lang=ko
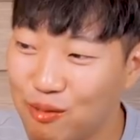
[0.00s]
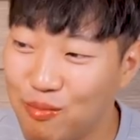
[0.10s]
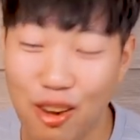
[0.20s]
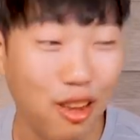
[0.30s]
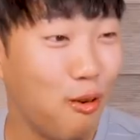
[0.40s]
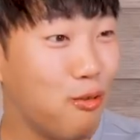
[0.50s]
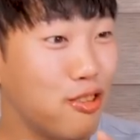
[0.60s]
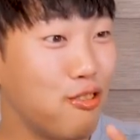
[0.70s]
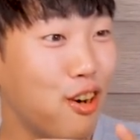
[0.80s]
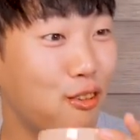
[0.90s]
아, 다
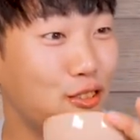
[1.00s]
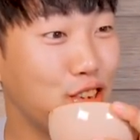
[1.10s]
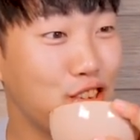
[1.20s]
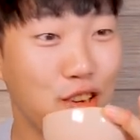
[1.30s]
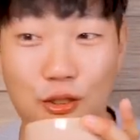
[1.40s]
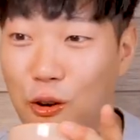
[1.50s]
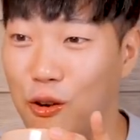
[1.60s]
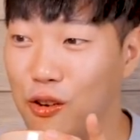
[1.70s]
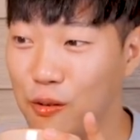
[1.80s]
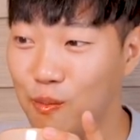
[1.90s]
홍씨로 알고 있었어요,
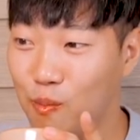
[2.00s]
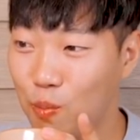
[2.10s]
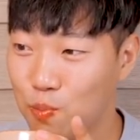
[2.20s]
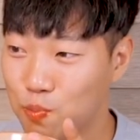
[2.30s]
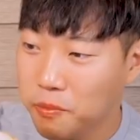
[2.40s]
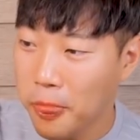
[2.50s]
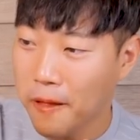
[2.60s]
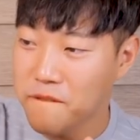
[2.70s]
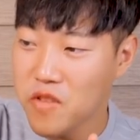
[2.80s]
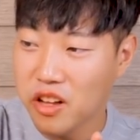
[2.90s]
저를?
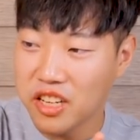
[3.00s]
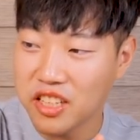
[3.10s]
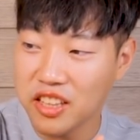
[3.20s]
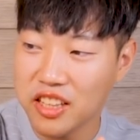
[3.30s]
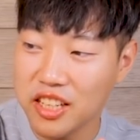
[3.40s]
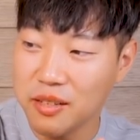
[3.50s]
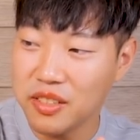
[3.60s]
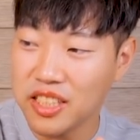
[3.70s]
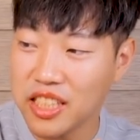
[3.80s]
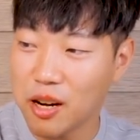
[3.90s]
끝 이름
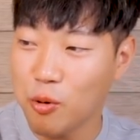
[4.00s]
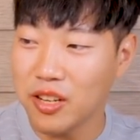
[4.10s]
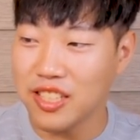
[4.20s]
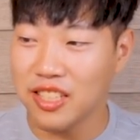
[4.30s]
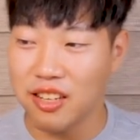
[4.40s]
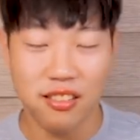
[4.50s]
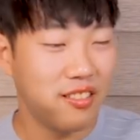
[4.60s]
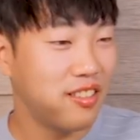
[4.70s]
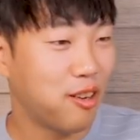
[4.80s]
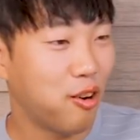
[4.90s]
끝자가 홍이신가요?
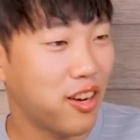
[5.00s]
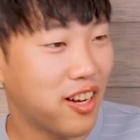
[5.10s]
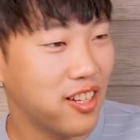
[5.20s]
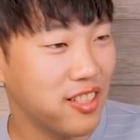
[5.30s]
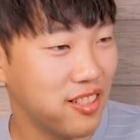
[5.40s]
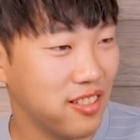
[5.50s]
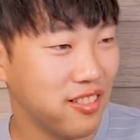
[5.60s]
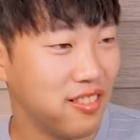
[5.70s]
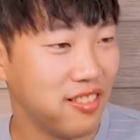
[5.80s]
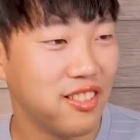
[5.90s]

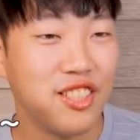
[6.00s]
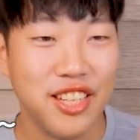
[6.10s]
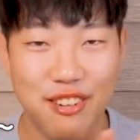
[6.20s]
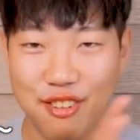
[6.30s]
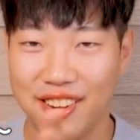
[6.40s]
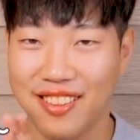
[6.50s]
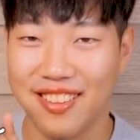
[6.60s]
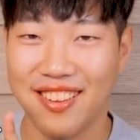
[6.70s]
거기까지는 시크릿.